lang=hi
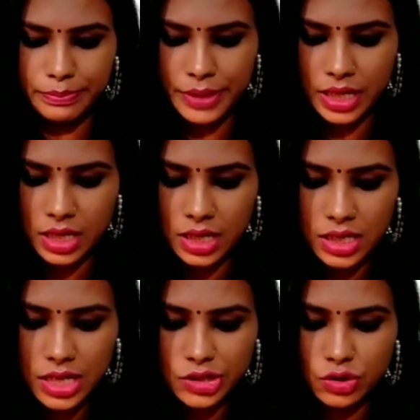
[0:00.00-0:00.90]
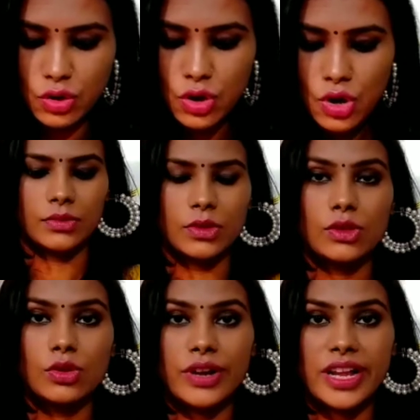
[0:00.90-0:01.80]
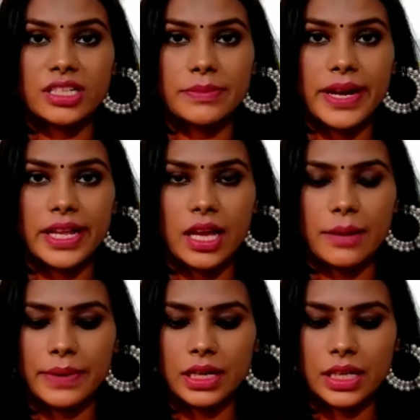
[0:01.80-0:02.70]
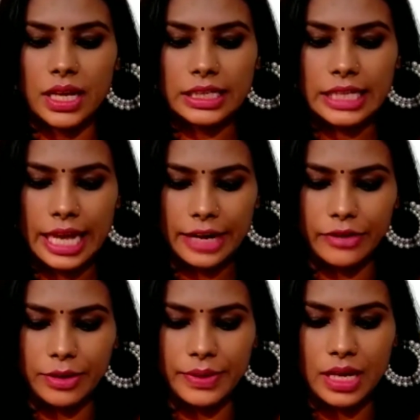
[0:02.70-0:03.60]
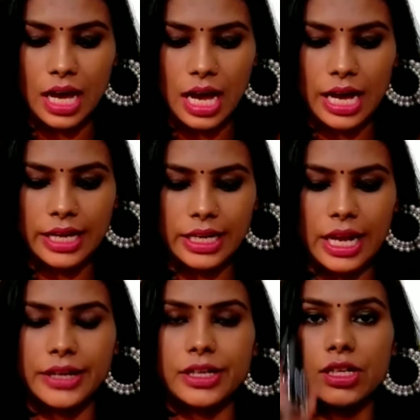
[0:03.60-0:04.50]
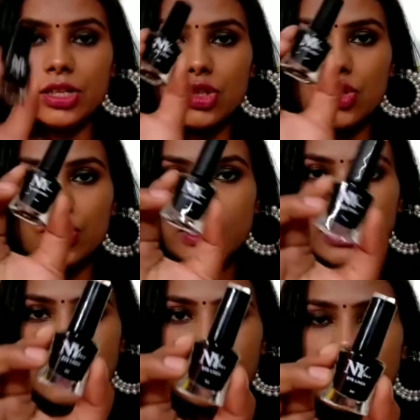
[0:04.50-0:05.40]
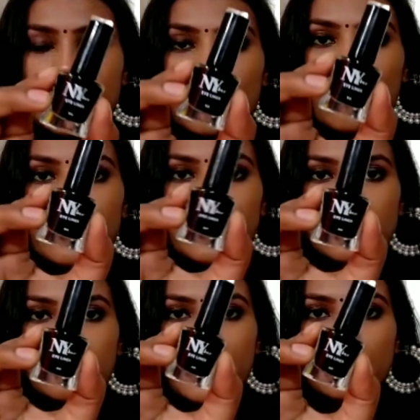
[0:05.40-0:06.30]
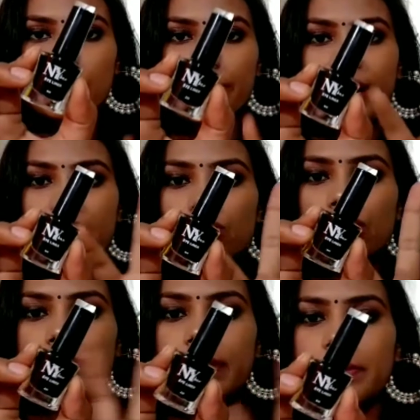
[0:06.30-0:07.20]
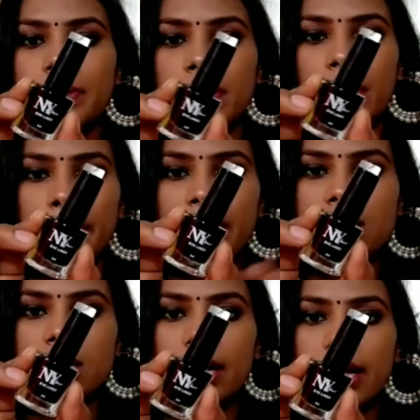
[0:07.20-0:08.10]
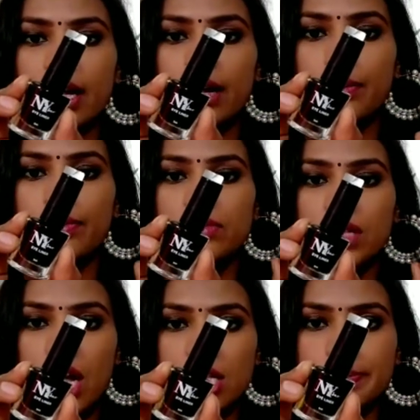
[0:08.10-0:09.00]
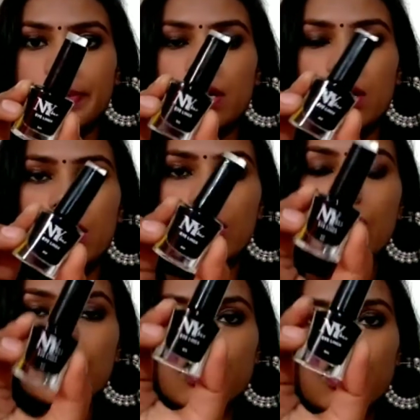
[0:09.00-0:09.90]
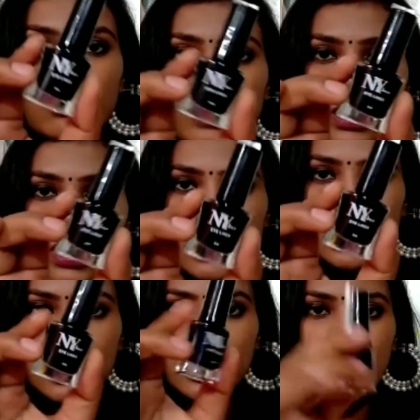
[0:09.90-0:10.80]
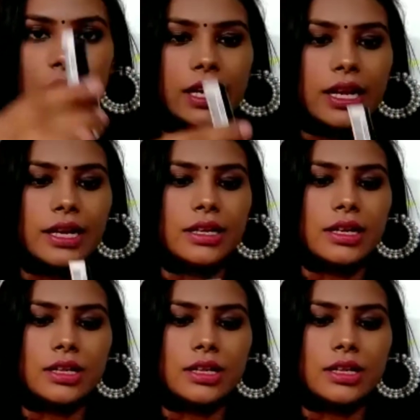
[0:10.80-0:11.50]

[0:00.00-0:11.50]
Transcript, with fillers: हम्म, कर लिया इसको तो नेक्स्ट मैंने यहाँ पर लिया है ये एनवाईबी का आई लाइनर जो सिक्स एम की क्वांटिटी में है तो प्राइस तो इस पर अभी मेंशन नहीं है ग्लास हम्म, पर सो so, इस तरीके की लाइनर